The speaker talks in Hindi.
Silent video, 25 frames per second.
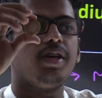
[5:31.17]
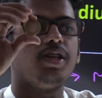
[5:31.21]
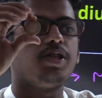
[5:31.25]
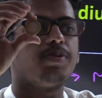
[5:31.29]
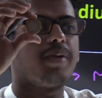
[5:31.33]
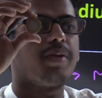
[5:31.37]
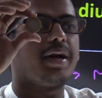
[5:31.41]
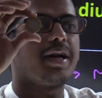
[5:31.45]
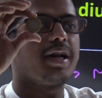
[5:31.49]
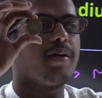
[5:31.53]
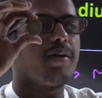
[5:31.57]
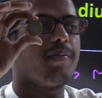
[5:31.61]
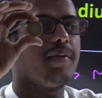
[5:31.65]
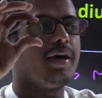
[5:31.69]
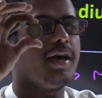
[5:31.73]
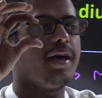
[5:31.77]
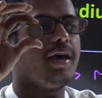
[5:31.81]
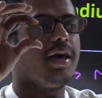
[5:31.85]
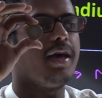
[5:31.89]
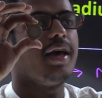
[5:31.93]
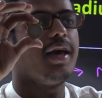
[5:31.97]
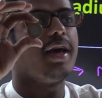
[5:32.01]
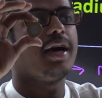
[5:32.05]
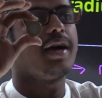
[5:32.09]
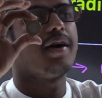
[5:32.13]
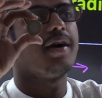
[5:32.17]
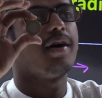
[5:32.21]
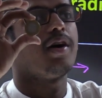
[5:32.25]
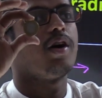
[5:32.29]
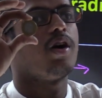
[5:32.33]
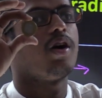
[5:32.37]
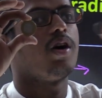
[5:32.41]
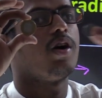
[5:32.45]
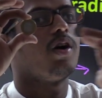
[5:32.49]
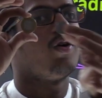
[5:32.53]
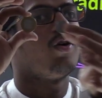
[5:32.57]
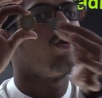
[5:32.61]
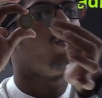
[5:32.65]
इस मेटल में एक
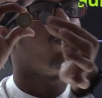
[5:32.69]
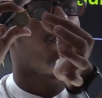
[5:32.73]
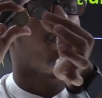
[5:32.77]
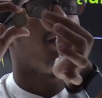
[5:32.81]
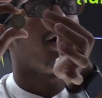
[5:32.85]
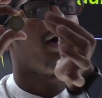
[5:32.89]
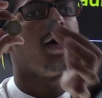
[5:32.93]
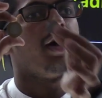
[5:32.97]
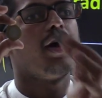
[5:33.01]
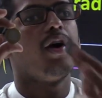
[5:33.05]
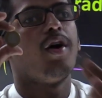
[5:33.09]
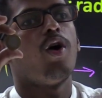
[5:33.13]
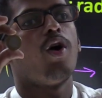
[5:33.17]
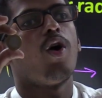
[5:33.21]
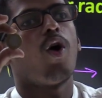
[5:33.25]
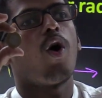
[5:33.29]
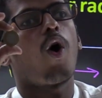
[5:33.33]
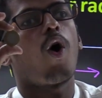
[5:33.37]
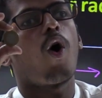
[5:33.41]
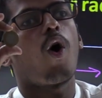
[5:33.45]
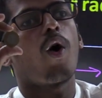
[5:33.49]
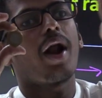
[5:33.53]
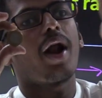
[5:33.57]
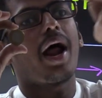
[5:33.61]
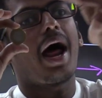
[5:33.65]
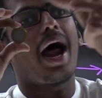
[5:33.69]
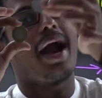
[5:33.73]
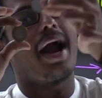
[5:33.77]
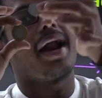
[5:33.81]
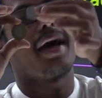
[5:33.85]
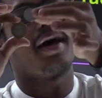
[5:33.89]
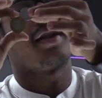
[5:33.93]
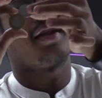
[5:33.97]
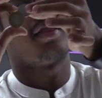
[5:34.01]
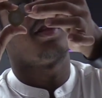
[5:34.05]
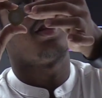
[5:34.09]
रुपये और ऐड कर